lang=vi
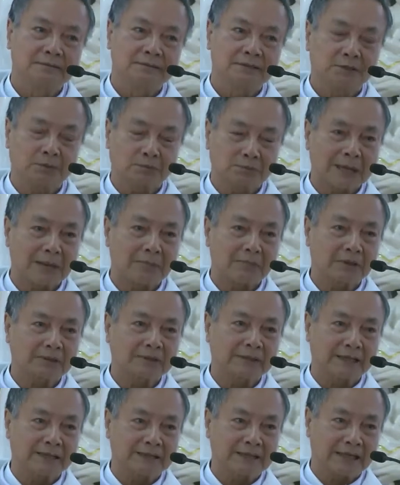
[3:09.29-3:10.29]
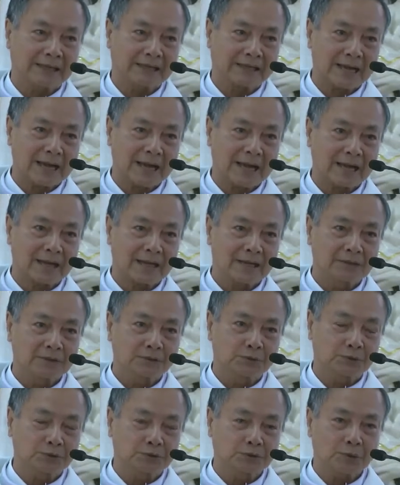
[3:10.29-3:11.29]
thì chúng ta mới có thể nhận ra
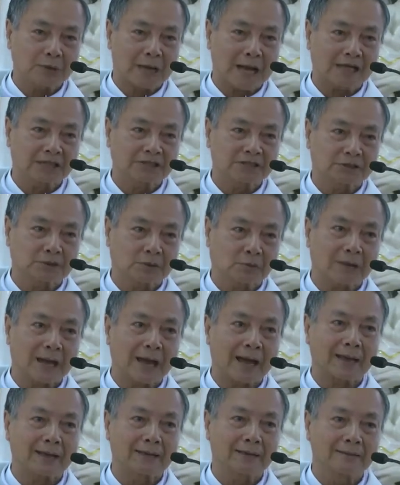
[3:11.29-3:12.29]
Chúa Giêsu đã sống lại.